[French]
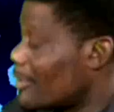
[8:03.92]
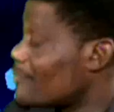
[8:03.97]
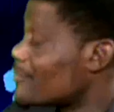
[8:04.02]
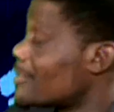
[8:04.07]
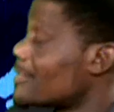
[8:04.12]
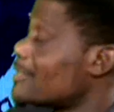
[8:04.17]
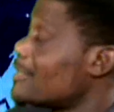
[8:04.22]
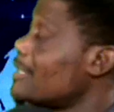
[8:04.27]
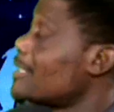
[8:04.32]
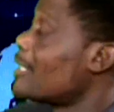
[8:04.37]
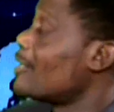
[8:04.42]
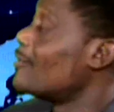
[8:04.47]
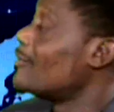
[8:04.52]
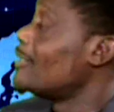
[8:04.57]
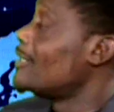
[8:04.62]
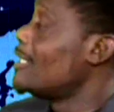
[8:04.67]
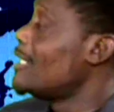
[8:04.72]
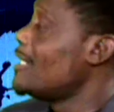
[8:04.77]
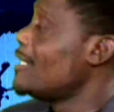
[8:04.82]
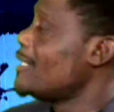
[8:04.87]
vous êtes dix
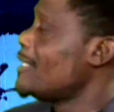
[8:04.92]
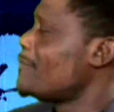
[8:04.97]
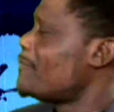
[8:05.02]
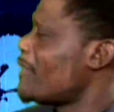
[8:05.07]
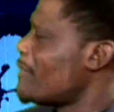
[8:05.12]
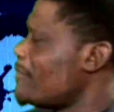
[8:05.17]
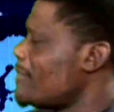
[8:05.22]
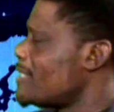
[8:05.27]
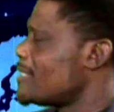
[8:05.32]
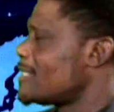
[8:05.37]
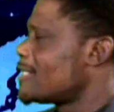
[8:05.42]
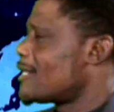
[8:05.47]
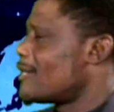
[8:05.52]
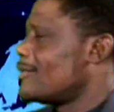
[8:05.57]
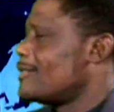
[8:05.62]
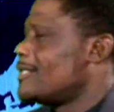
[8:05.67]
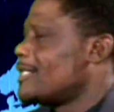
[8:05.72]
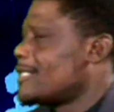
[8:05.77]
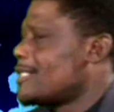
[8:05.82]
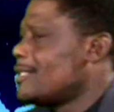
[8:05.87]
candidats, et parmi les dix
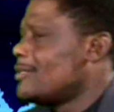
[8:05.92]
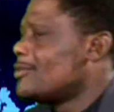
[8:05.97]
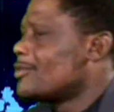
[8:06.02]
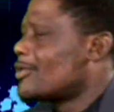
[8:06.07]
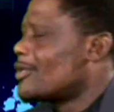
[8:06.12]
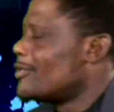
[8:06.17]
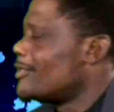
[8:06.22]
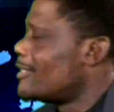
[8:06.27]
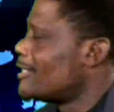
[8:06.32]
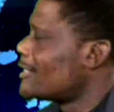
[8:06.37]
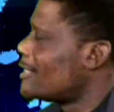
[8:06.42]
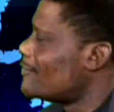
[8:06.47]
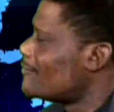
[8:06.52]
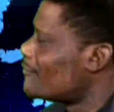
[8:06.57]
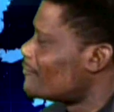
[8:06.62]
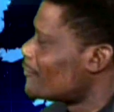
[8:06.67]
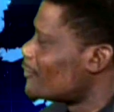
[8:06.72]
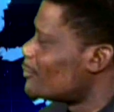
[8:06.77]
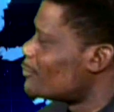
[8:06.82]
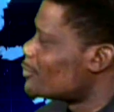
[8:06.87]
candidats, quel est le candidat qui vous
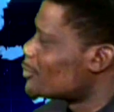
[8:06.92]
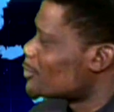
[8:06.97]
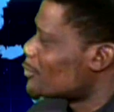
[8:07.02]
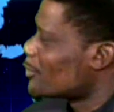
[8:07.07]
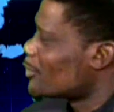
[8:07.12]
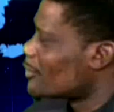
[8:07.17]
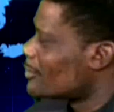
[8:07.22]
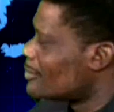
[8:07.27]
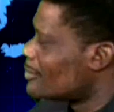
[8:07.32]
fait le plus peur